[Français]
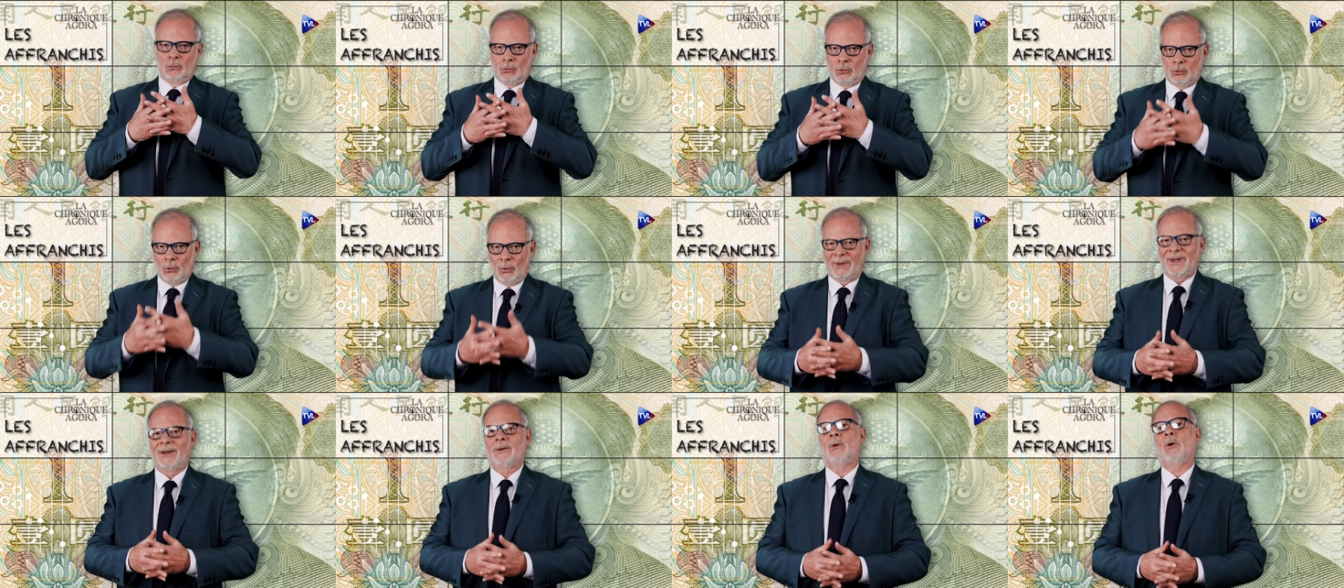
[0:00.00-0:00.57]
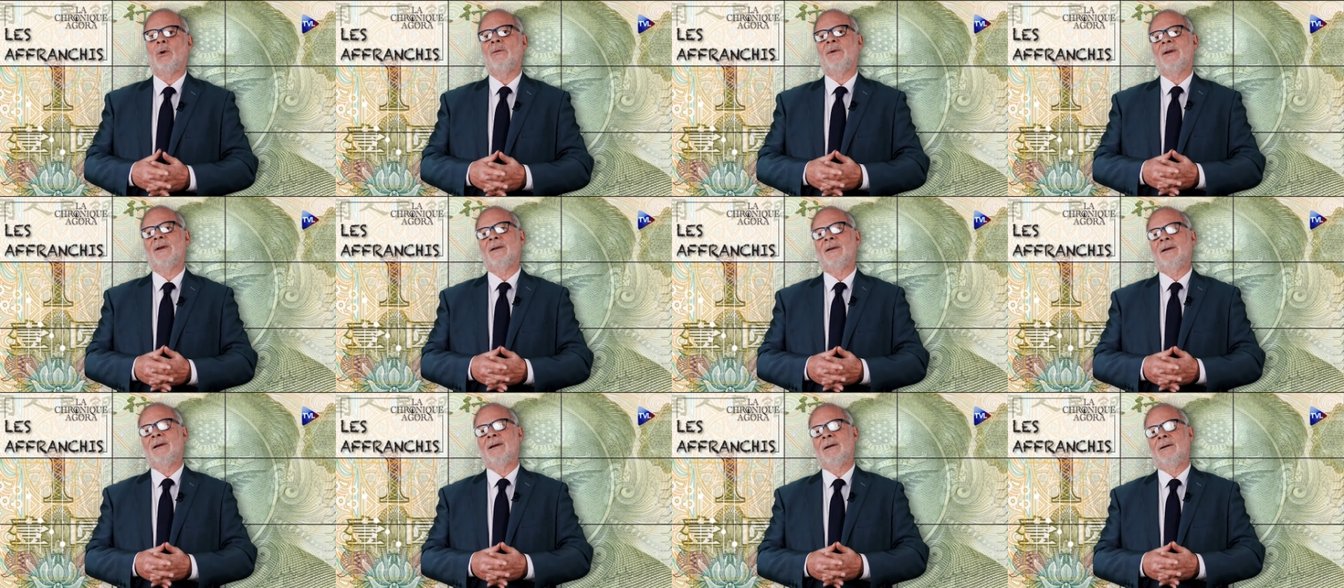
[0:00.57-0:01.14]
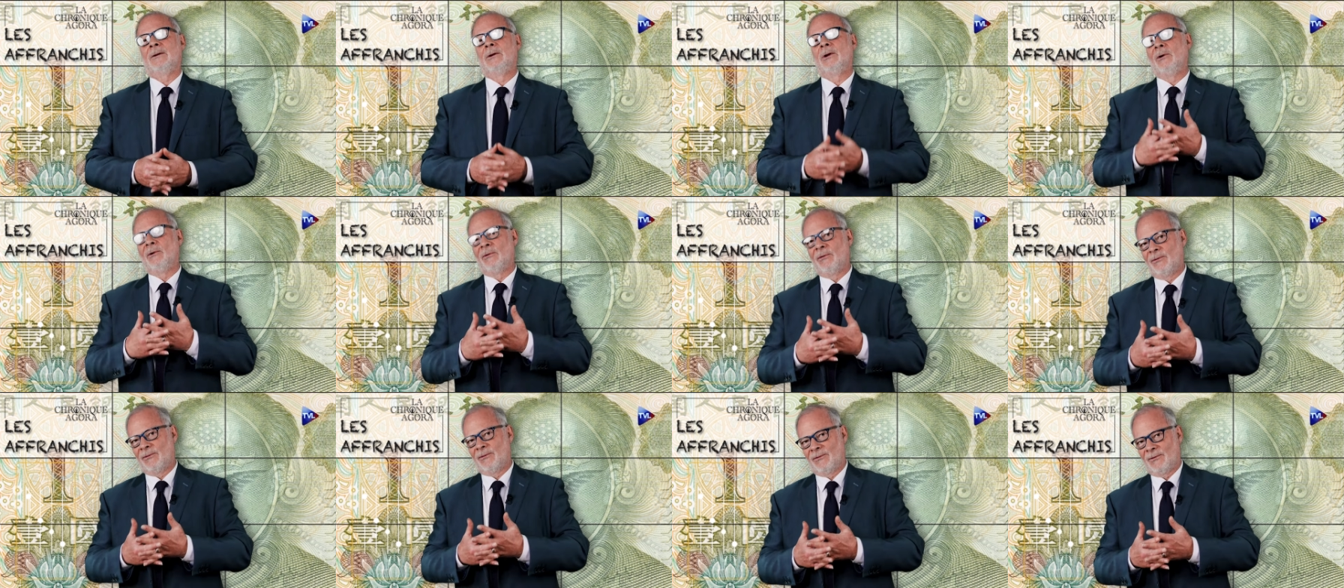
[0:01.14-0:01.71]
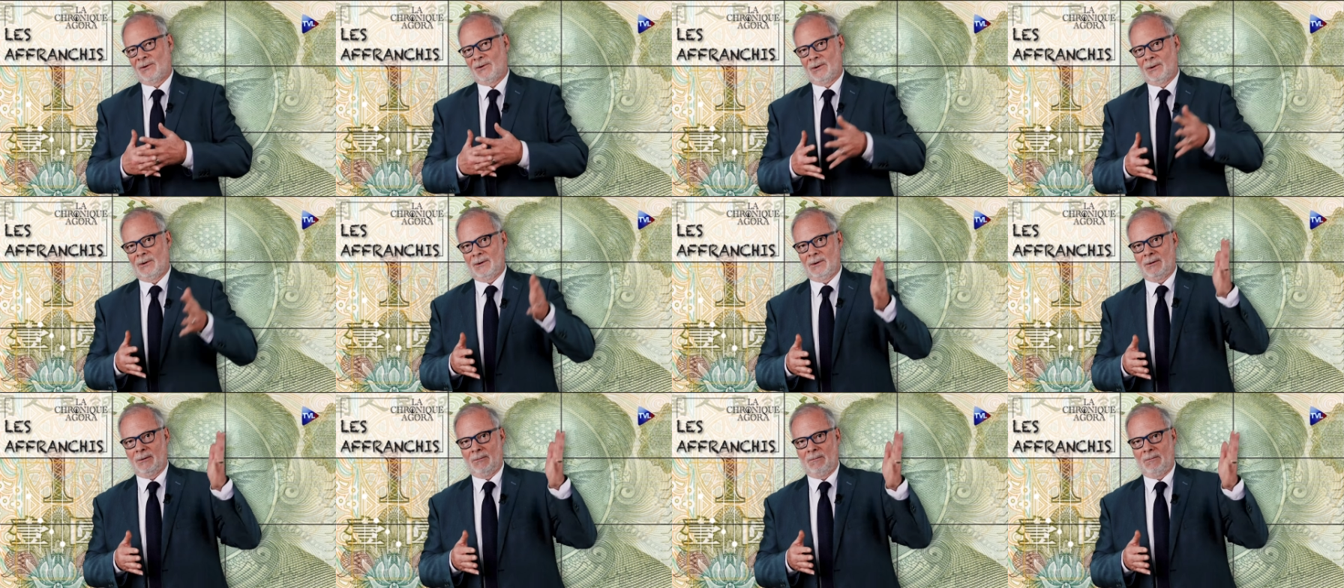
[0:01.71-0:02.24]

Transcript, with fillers: 2,89 euh,